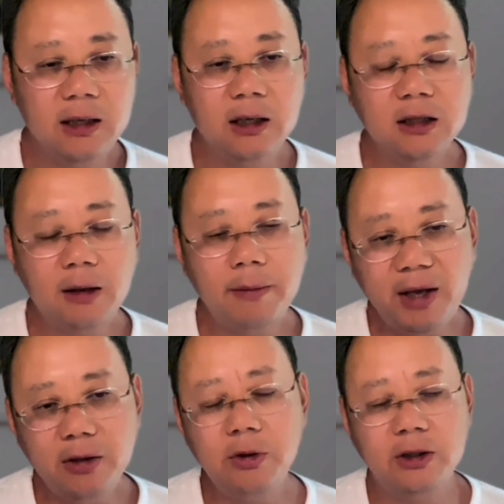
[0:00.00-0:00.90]
那么
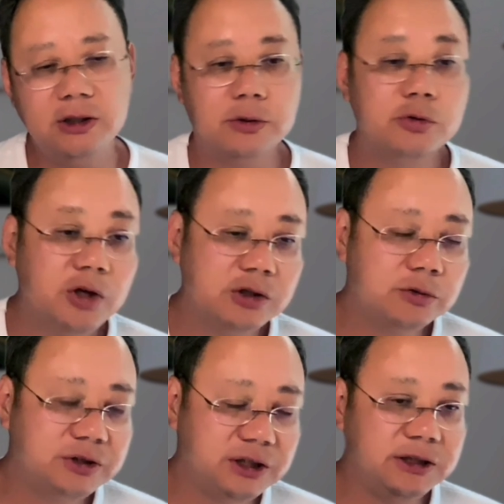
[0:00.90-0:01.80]
面对这种学术
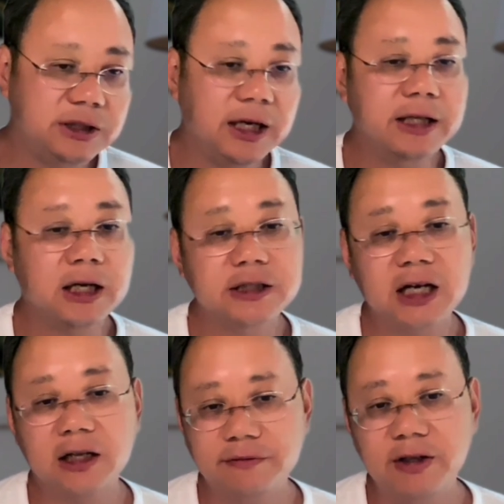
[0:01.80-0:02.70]
紧急类的这
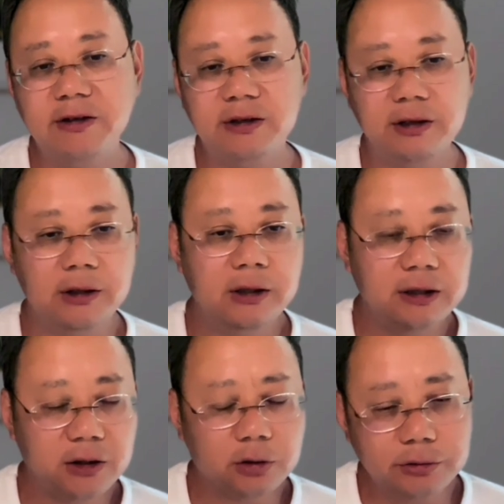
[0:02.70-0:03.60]
样的问题，
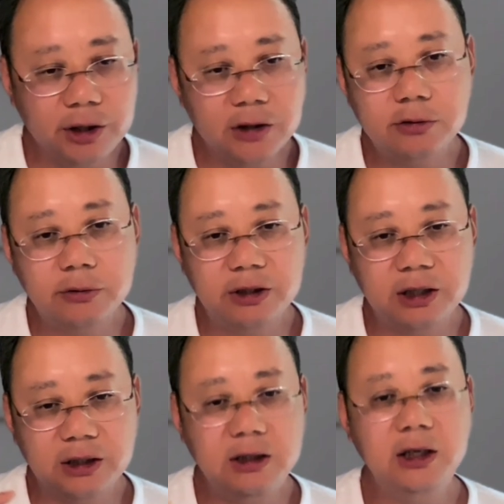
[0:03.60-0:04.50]
那同学要注意呢，
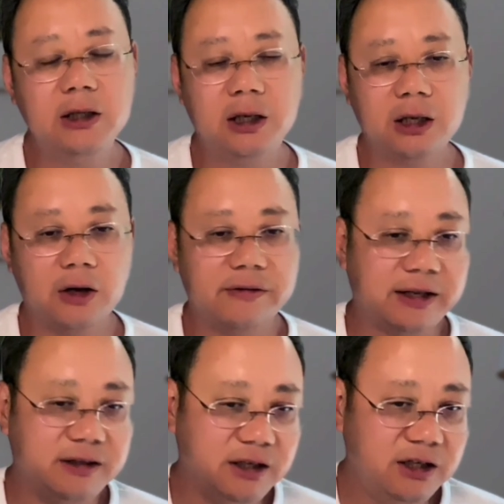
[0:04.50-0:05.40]
一定呢要在
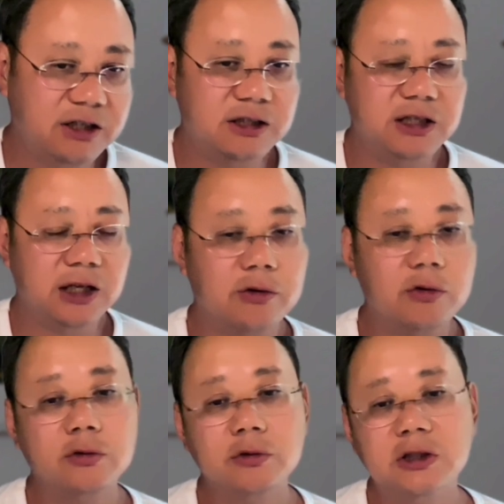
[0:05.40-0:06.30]
第一时间呢
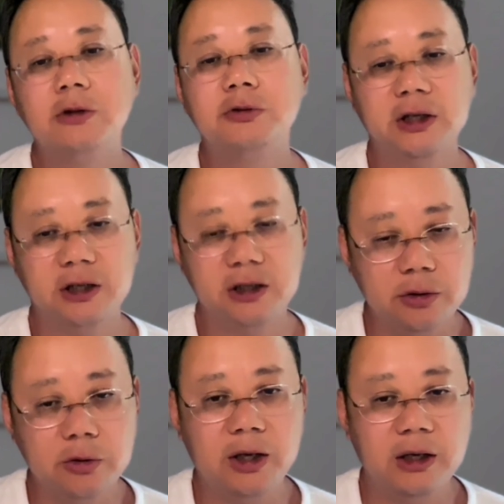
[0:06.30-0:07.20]
出正确的应
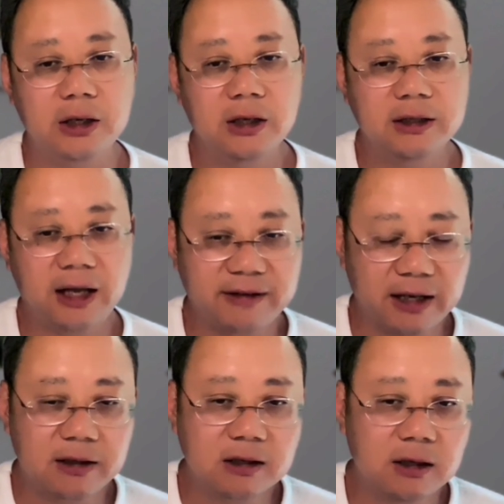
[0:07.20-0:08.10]
对，那才
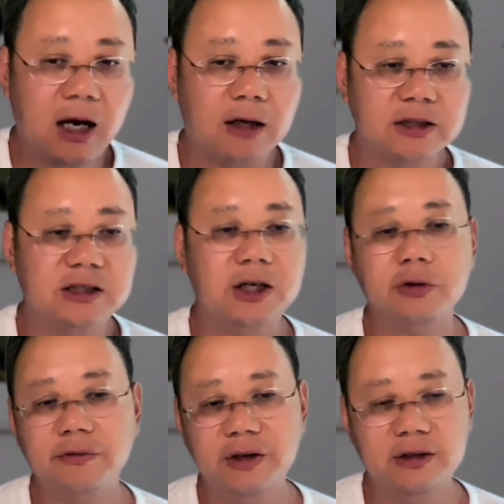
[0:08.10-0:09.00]
能更好的解决
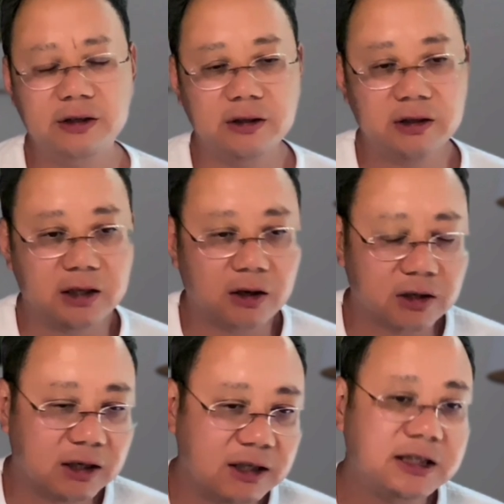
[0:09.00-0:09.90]
问题，得到
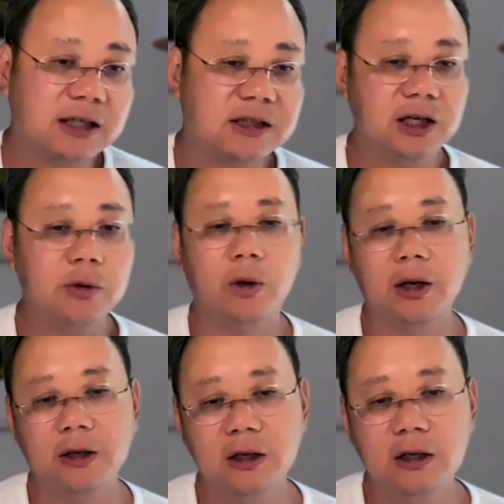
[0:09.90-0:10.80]
更理想的结果。
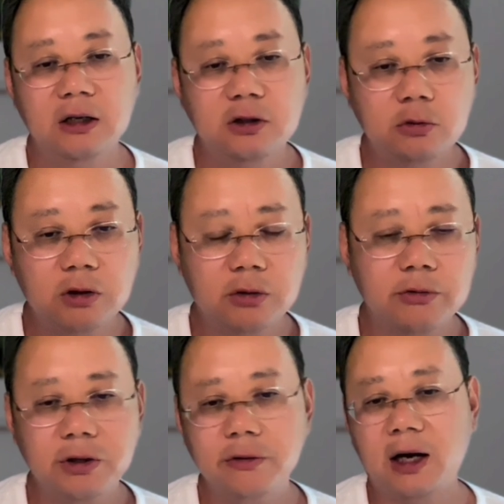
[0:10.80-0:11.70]
如果同
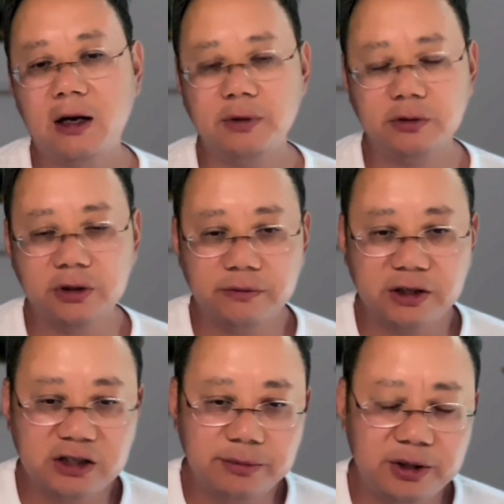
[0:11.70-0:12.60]
学遇到比如因为
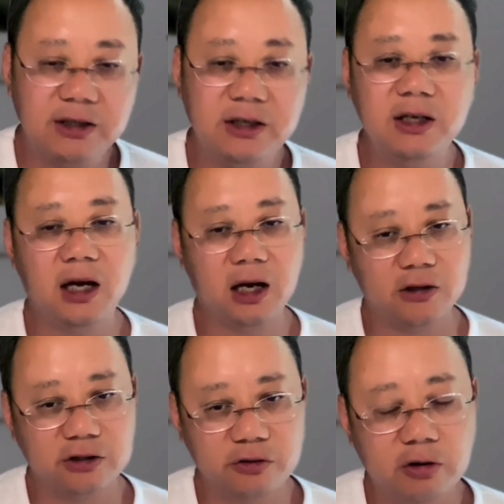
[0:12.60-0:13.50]
GPA 低啊、考
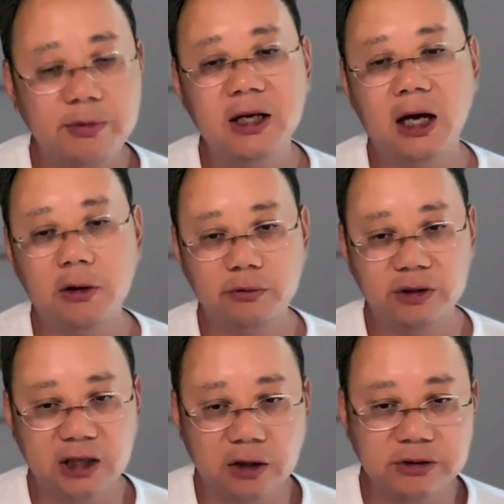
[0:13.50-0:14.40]
试作弊啊、论文
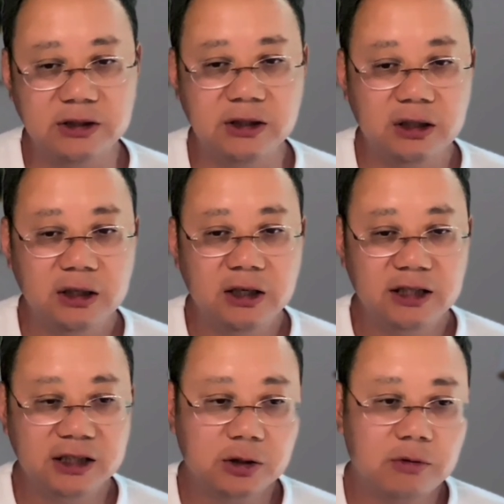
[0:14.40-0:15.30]
抄袭这
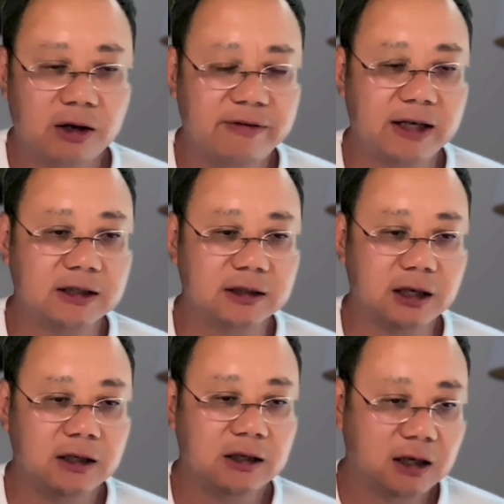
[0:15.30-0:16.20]
些情况发生的，
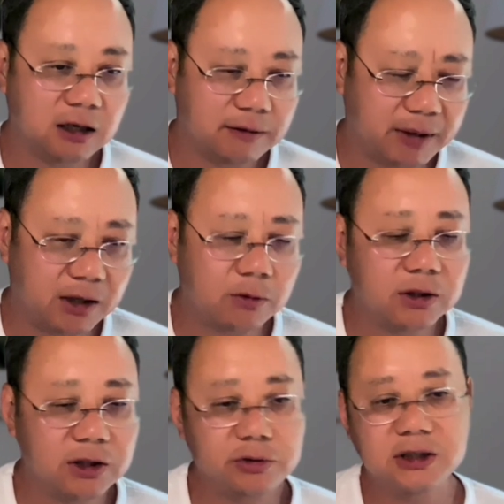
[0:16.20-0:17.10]
呃，美国
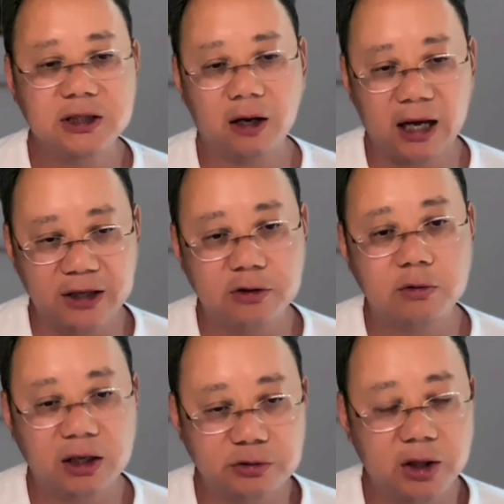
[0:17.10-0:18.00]
的学校开除
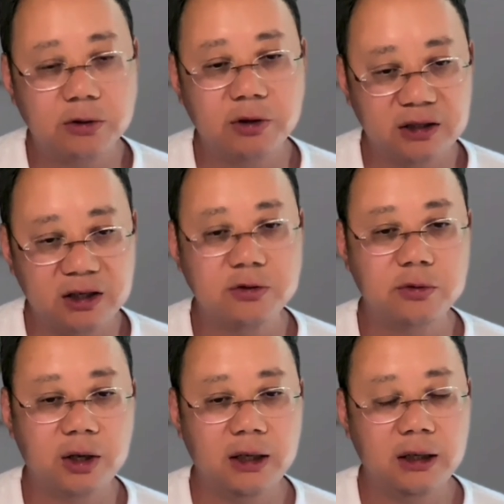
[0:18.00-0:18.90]
啊、劝退、停
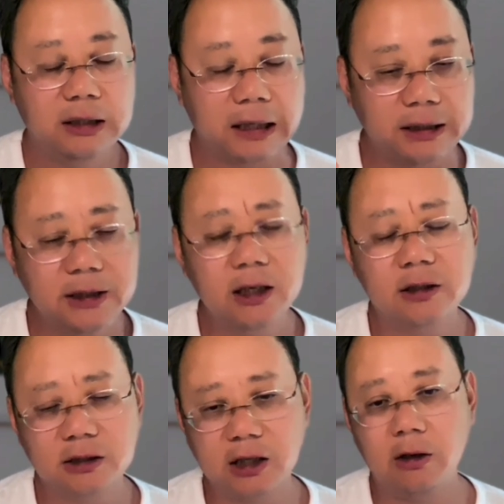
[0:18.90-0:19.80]
学，那一定要
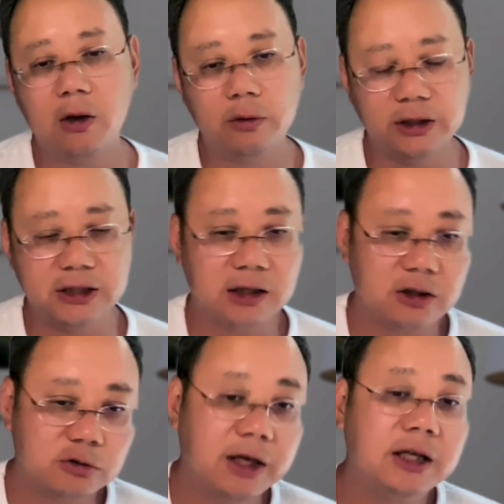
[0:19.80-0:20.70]
呢找后人这样的
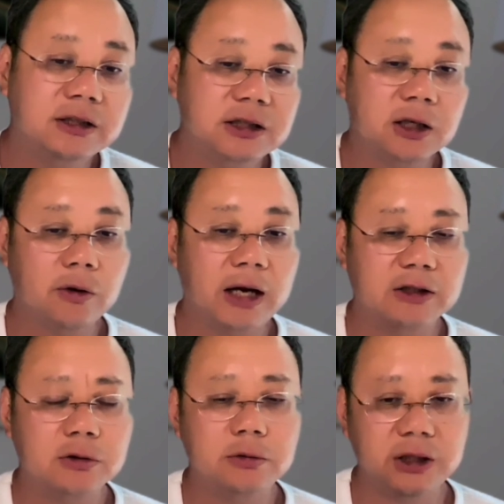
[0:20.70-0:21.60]
专业的机构来
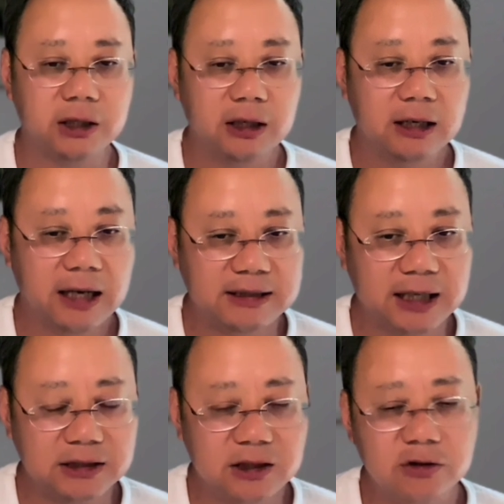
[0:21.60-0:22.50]
处理，来
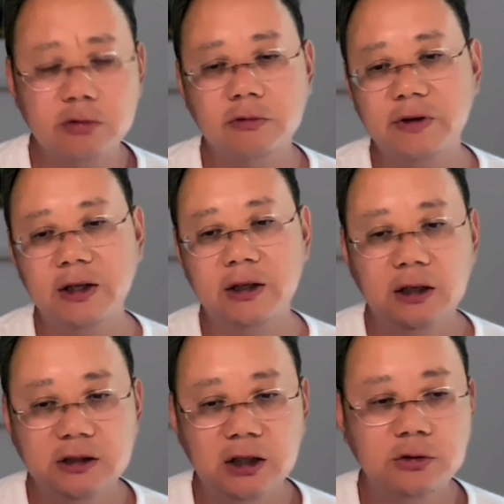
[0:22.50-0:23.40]
减轻处分，
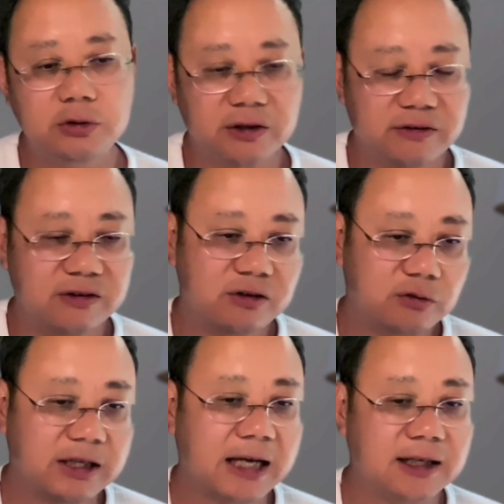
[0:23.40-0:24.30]
争取呢自己
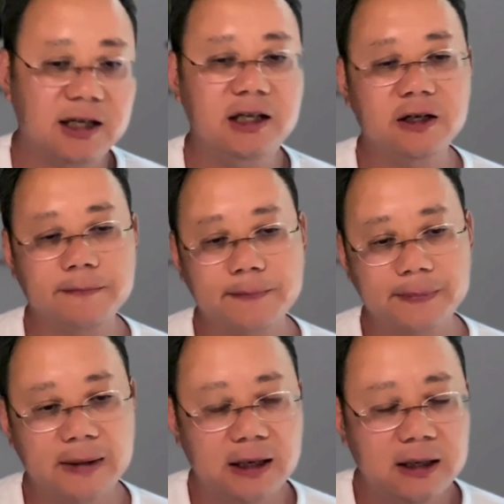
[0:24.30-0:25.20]
最大的利益。
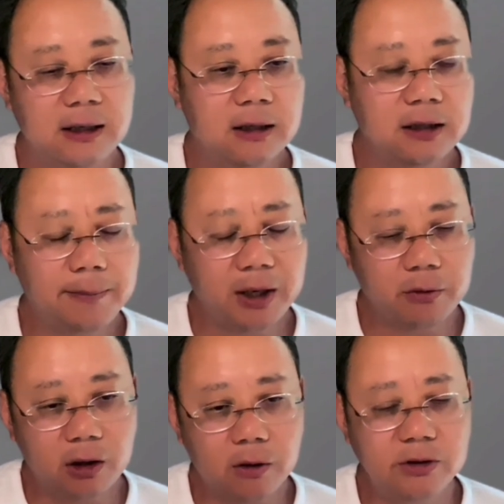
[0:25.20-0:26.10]
那美国
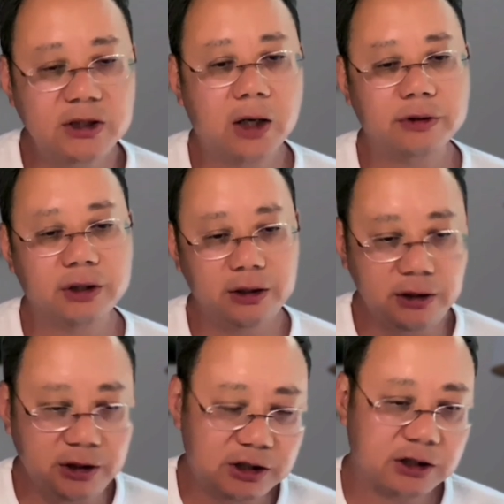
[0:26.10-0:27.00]
后人教育呢，
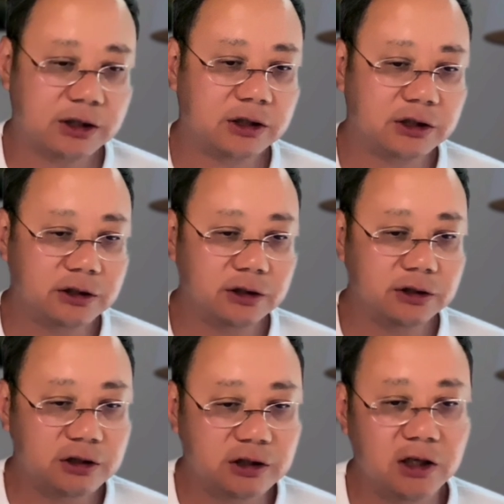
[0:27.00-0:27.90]
一直呢是
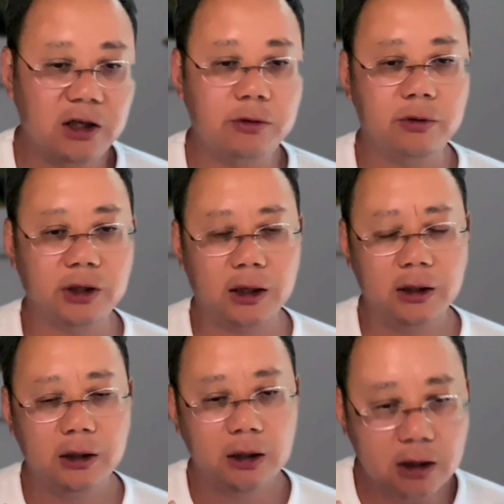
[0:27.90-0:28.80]
致力于呢。
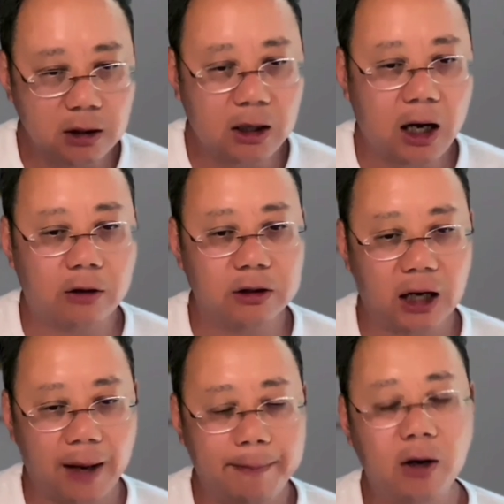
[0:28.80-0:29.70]
更好的
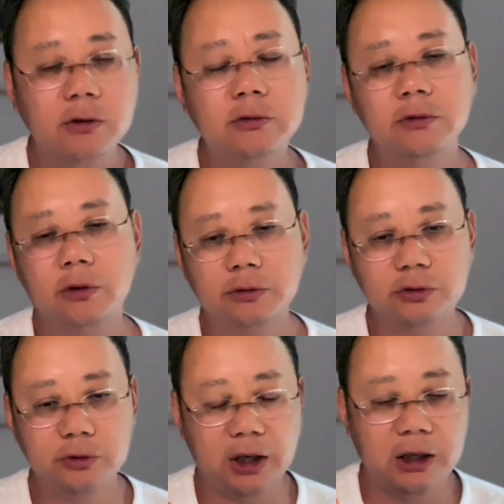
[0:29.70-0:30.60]
来帮助同
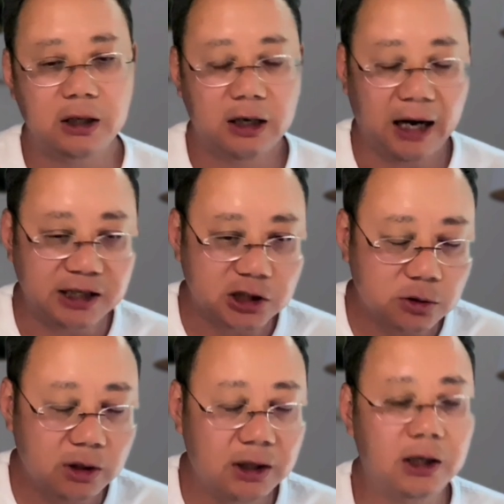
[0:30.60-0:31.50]
学来
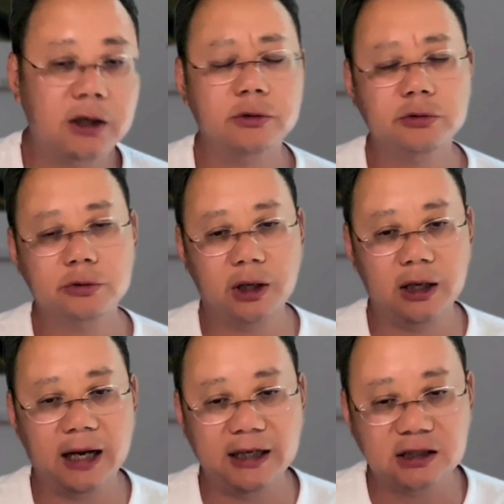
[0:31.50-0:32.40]
顺利留学，
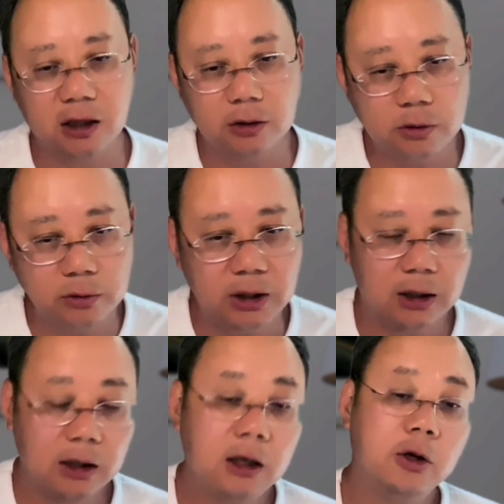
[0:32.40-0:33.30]
来成功的
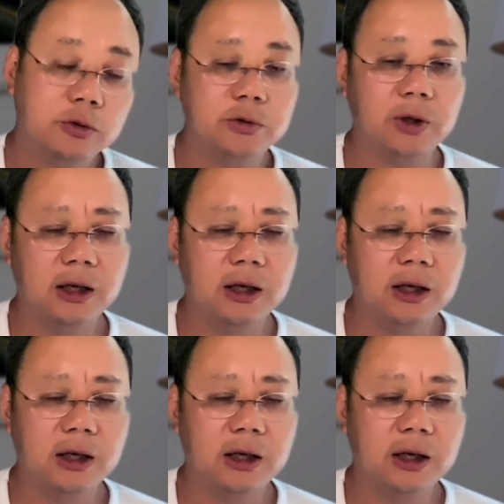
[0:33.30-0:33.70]
留学，